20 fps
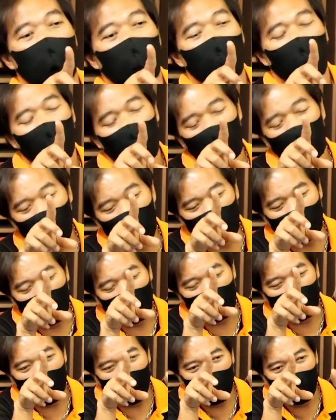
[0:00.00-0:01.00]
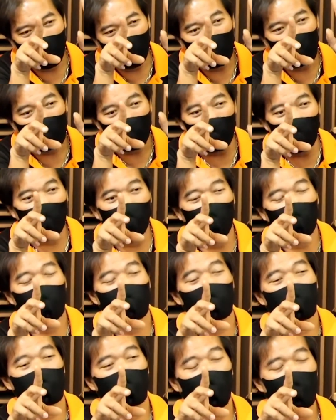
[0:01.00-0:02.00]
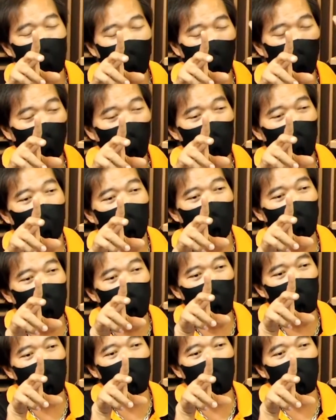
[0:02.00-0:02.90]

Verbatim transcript: เราต้องจัดการเรื่องเฟดตำแหน่งของวางที่มัน